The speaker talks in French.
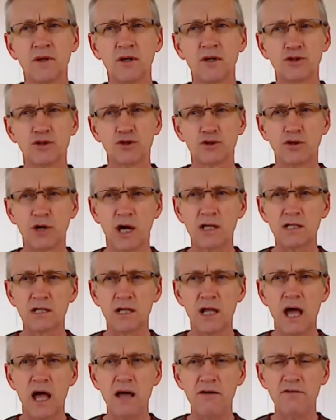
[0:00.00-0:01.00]
Judas
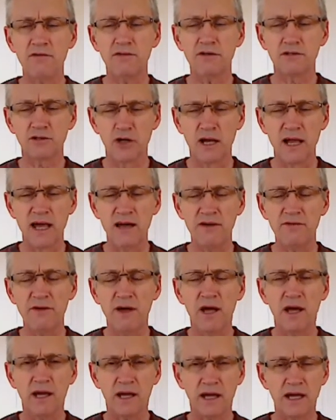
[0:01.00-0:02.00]
se lève, se lève
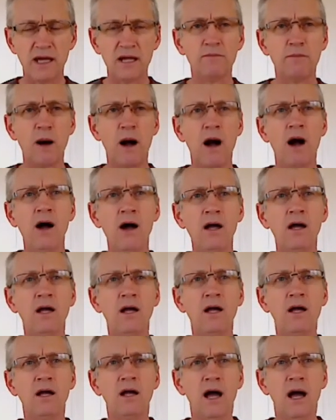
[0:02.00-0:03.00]
et il part
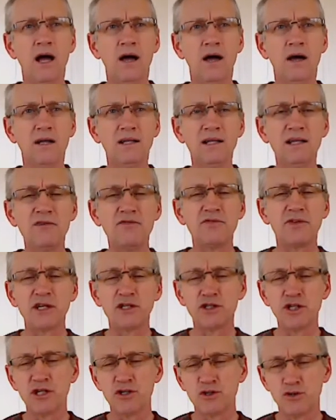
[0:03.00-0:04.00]
livrer
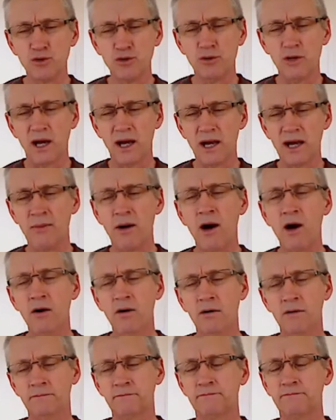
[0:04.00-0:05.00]
Jésus à la
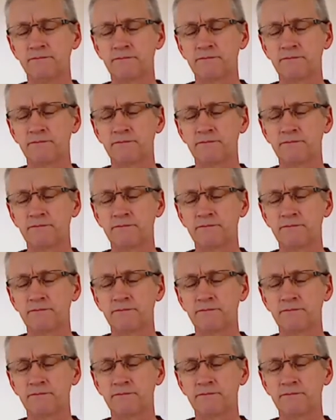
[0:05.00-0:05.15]
mort.